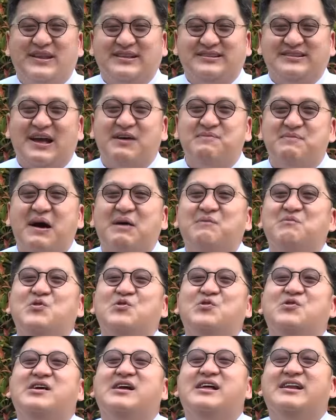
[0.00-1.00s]

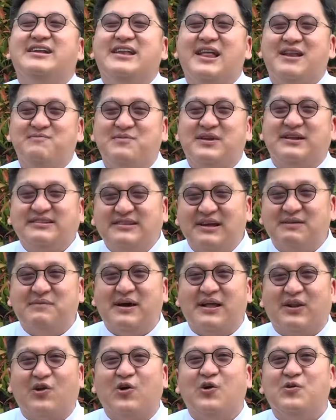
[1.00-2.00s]
bersamamu dan
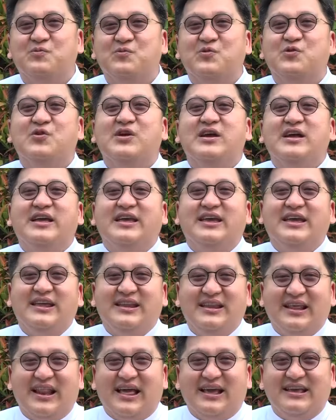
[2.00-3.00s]
bersama rohmu
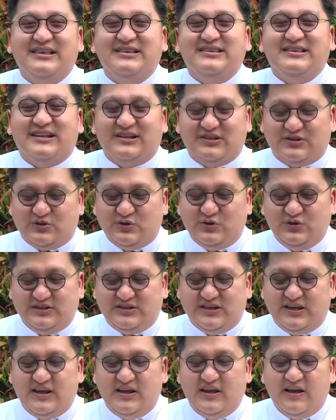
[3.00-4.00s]
Inilah Injil
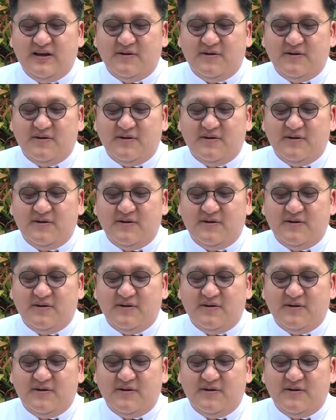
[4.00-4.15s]
suci